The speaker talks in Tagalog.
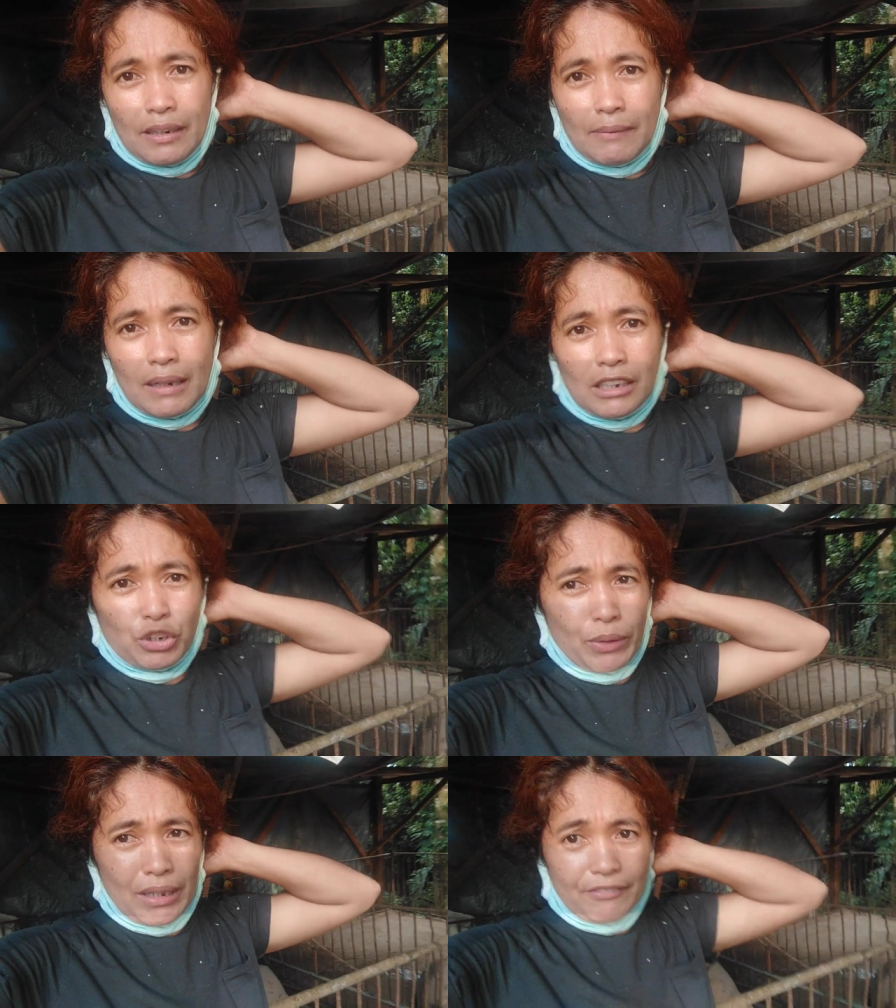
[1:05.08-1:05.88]
diri mga
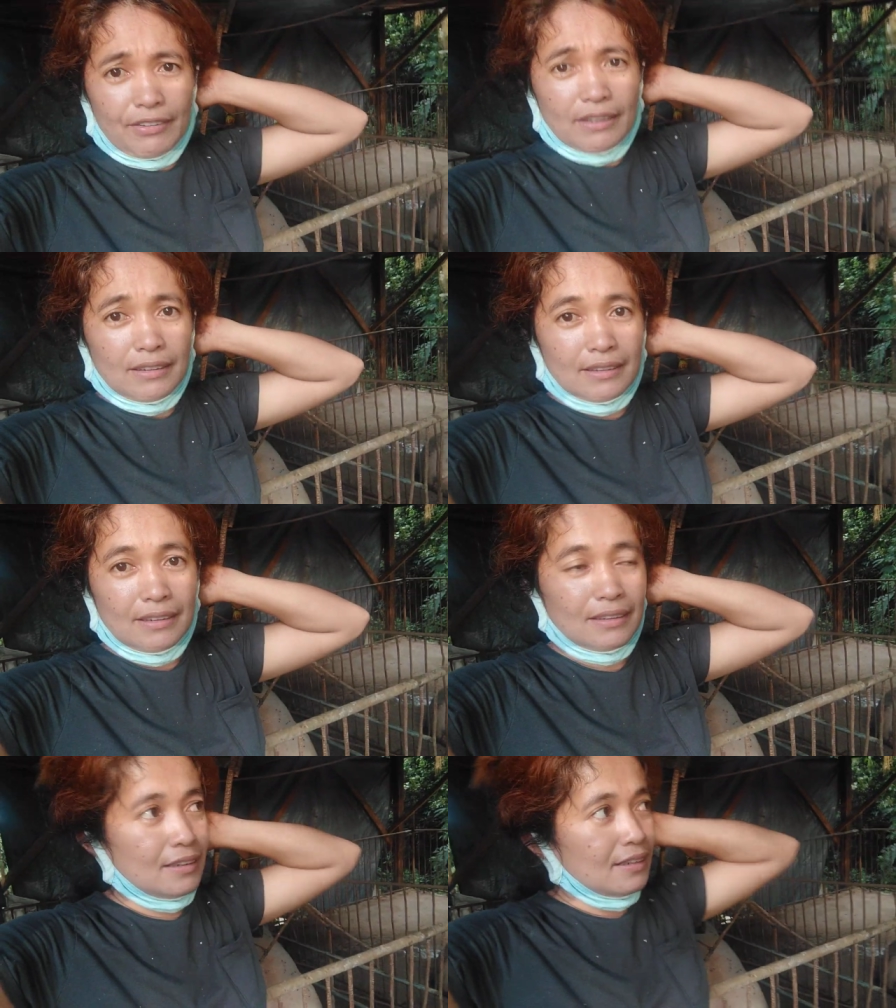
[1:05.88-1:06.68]
12.
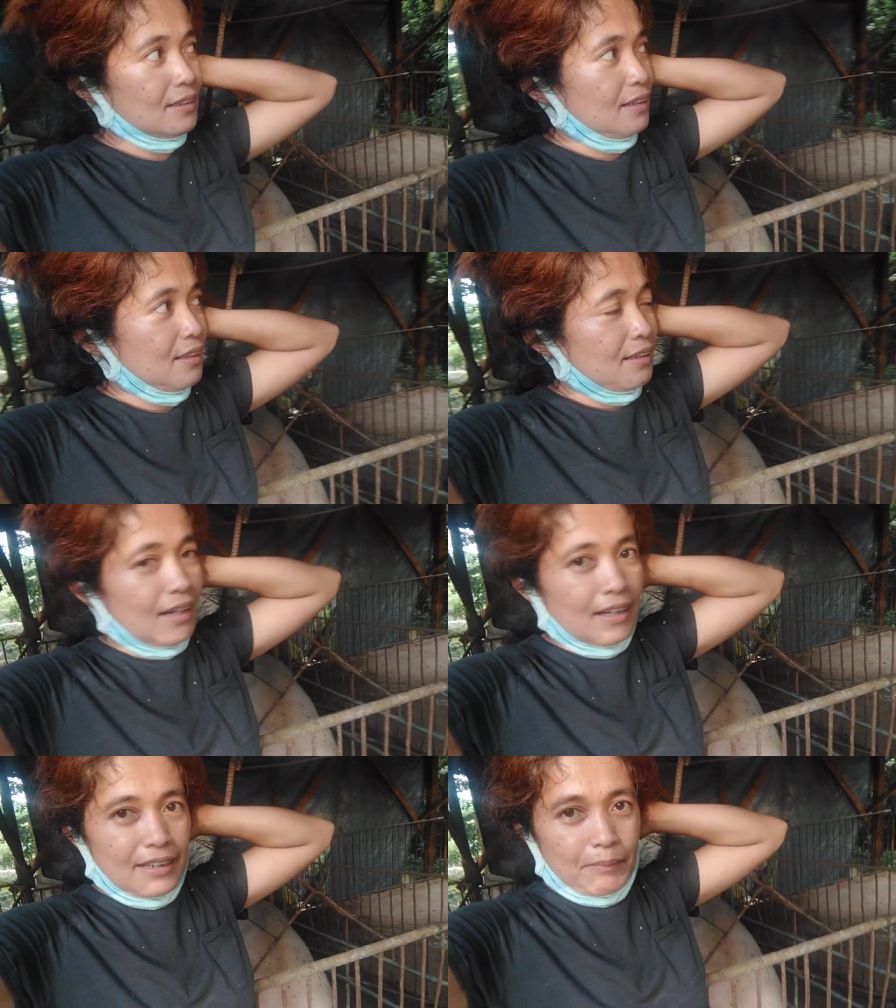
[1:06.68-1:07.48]

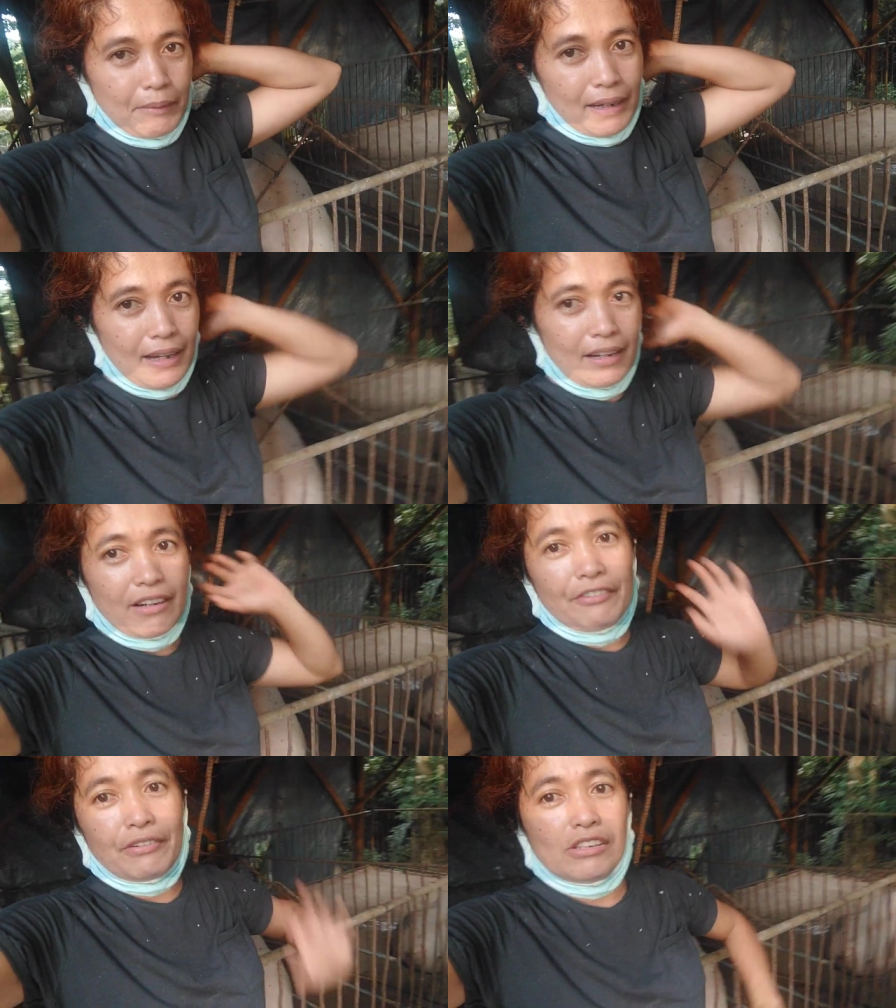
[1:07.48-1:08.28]
Ayan mga
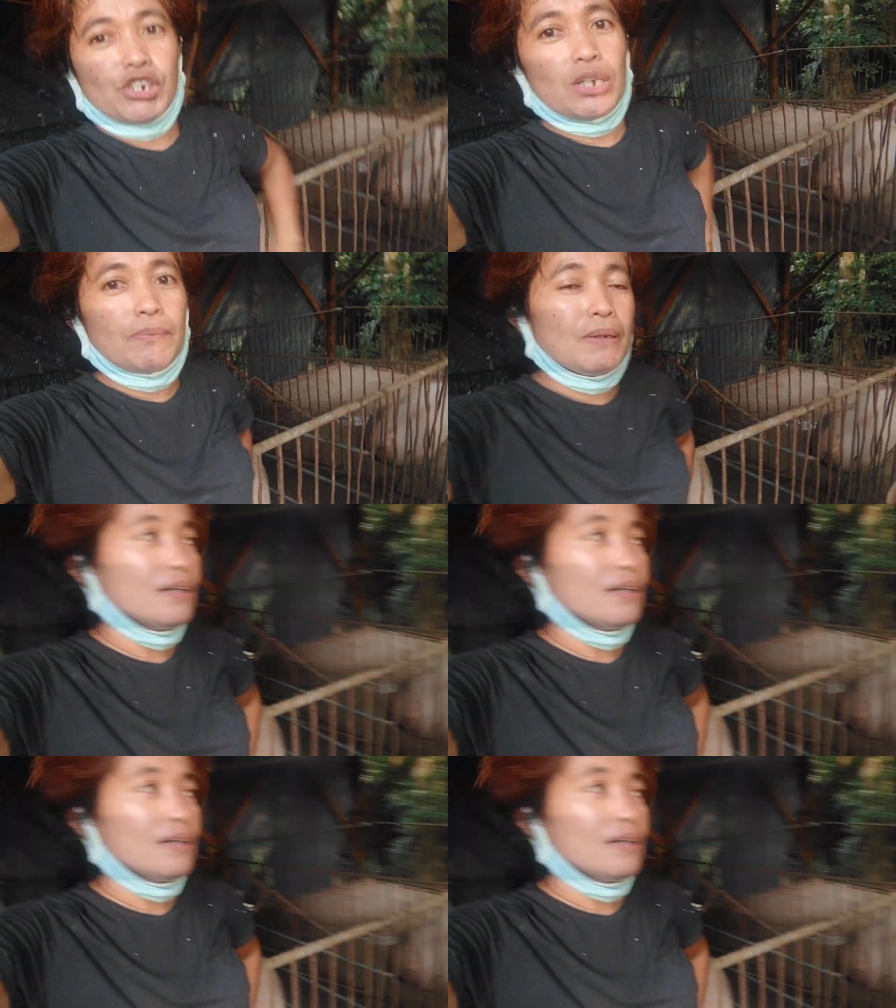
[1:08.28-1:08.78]
ka-friendship.